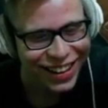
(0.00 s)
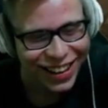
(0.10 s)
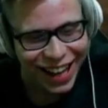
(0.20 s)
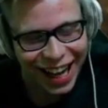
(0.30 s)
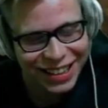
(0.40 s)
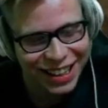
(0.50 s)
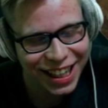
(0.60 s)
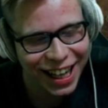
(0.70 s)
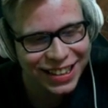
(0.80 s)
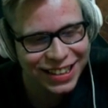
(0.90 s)
Hace,
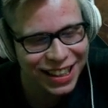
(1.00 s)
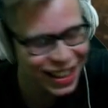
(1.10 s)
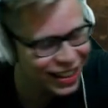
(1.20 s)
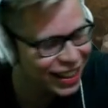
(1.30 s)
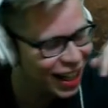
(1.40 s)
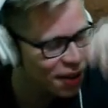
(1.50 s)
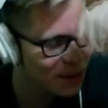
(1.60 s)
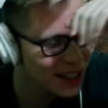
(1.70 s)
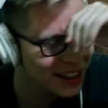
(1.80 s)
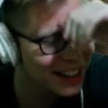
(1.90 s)
hace
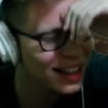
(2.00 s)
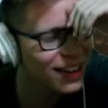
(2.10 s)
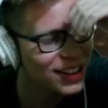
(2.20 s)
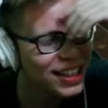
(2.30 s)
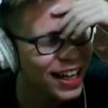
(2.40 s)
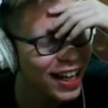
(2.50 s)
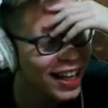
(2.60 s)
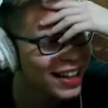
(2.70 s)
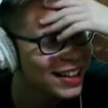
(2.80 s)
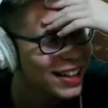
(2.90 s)
literalmente, o sea,
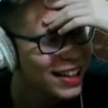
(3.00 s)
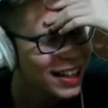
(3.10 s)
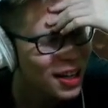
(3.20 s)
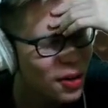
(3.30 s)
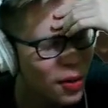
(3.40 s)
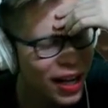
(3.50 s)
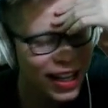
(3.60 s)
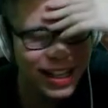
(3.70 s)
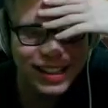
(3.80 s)
Güey, es